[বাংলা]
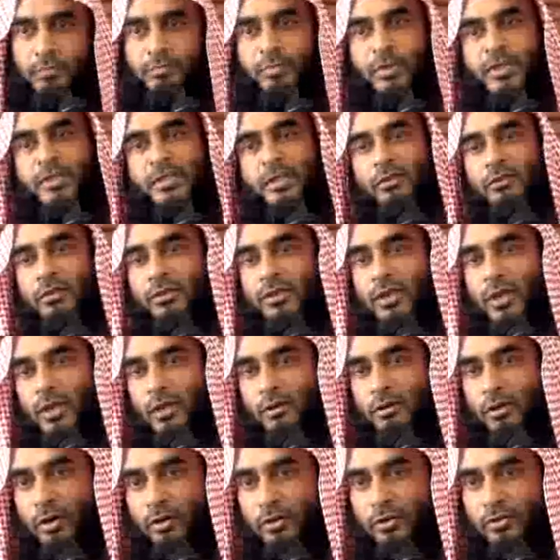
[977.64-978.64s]
পাঁচটা দশটা
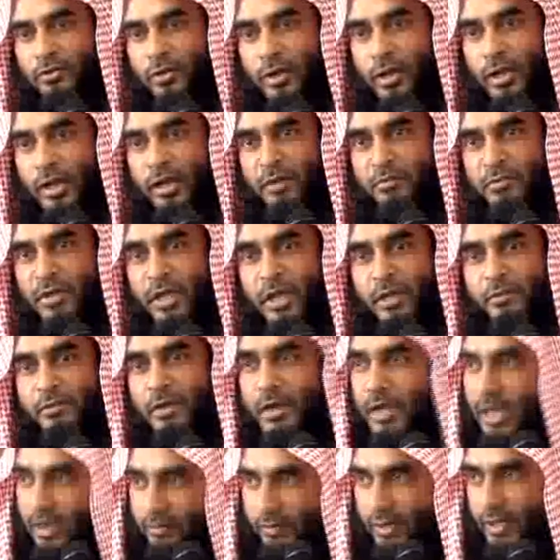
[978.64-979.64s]
খরচ করাইলাম না
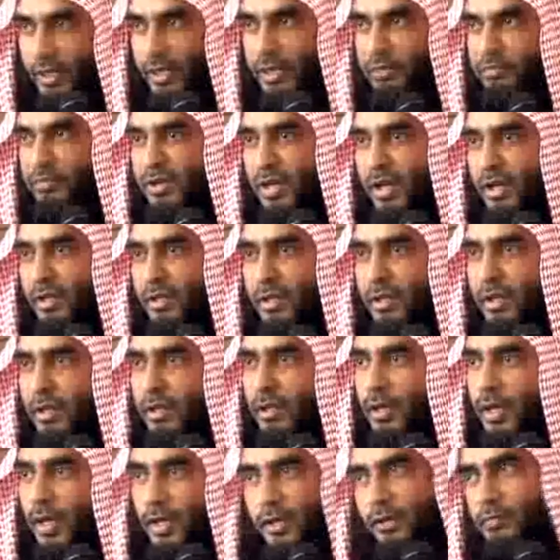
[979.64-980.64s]
একবার খাওয়াইলাম না
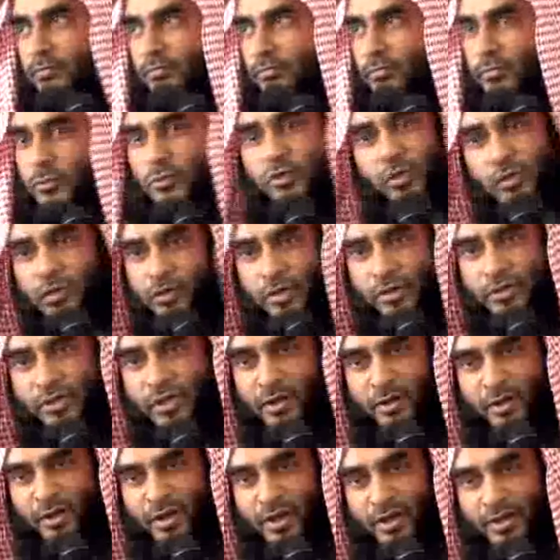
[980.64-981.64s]
আর জরুরি
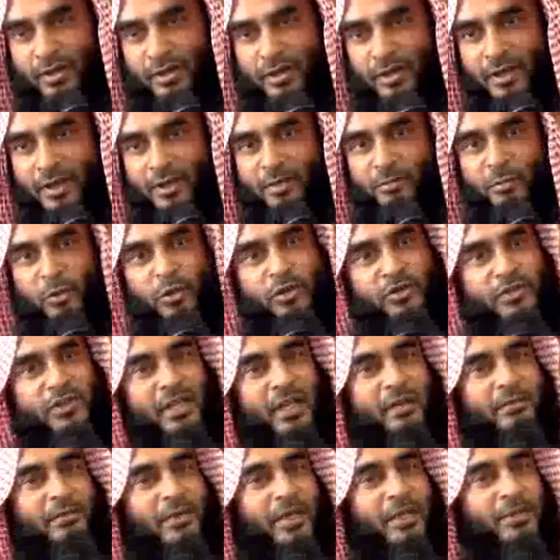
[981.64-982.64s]
ছিল না
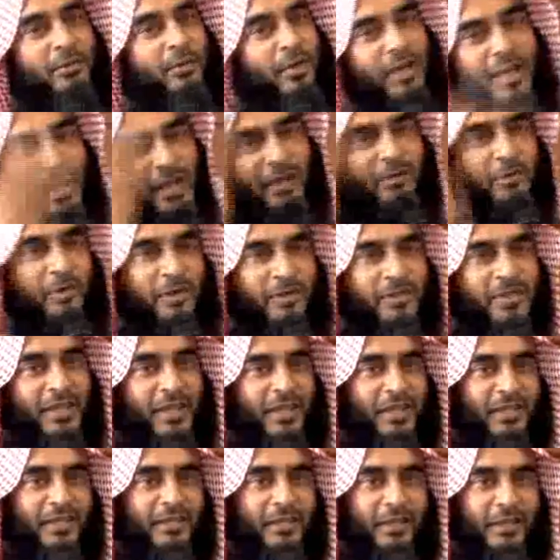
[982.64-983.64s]
মোস্তাহাব কাজ অনেক
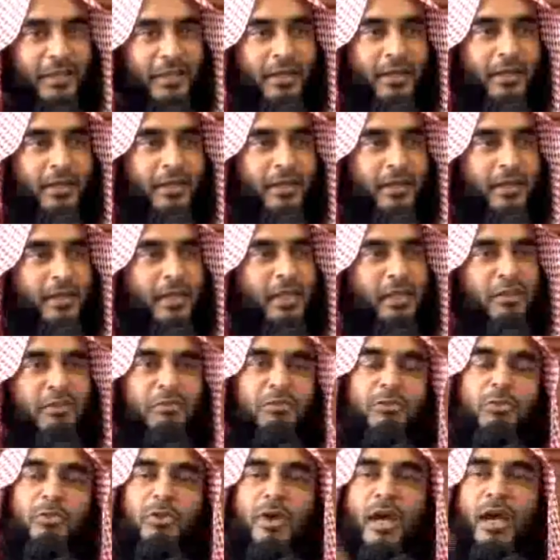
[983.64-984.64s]
করছেন
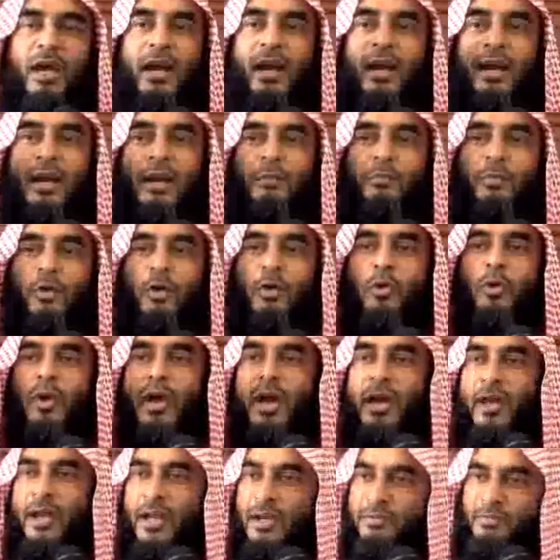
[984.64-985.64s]
কিন্তু বহু
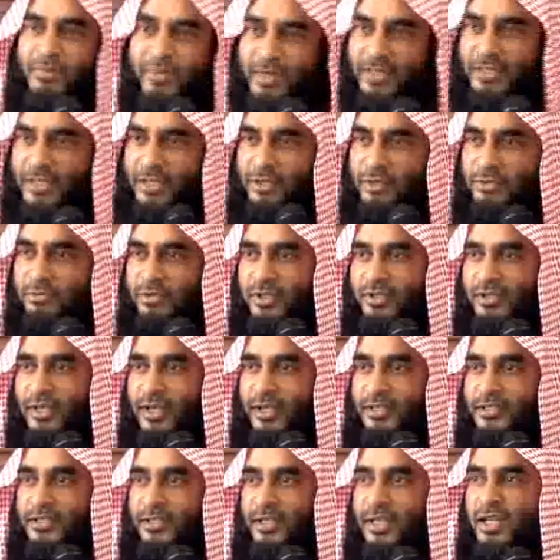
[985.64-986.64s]
হারাম কাজে ডুবে
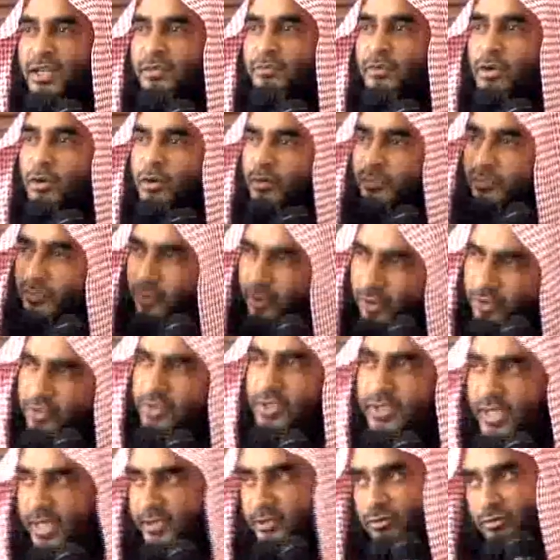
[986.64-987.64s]
থাকছেন বহু
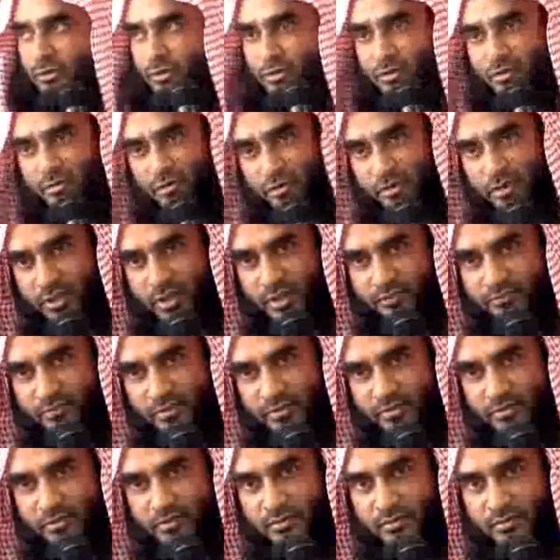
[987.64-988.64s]
ফরজ কাজ তরক করছেন আপনি